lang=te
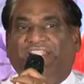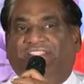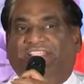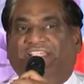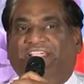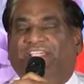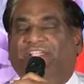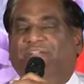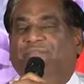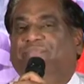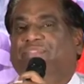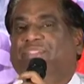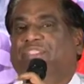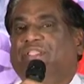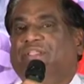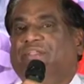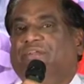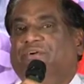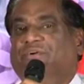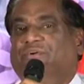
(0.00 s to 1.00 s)
అయితే
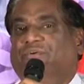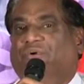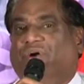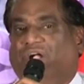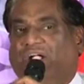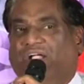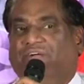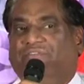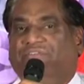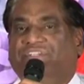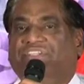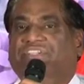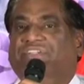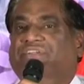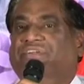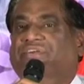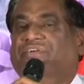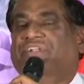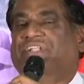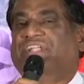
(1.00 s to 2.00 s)
ఒక్క
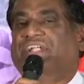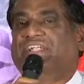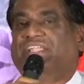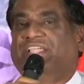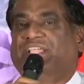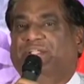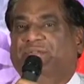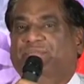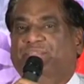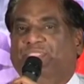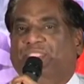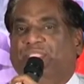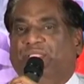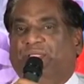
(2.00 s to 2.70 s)
విషయం ఏమిటంటే